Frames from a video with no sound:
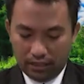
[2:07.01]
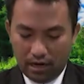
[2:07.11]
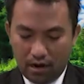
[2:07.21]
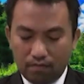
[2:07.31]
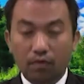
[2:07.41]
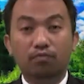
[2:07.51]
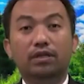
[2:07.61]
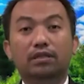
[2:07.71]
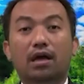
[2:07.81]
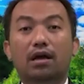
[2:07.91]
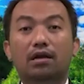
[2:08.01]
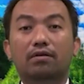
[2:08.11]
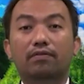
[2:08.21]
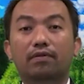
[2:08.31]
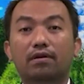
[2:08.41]
di dalam memberitakan
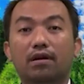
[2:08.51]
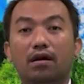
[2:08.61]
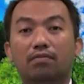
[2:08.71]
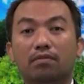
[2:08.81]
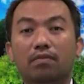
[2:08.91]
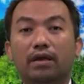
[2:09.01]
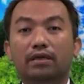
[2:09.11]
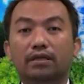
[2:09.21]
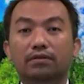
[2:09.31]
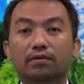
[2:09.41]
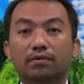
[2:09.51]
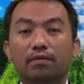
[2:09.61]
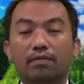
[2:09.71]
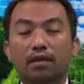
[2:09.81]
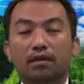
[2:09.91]
kabar baik
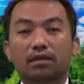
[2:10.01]
itu,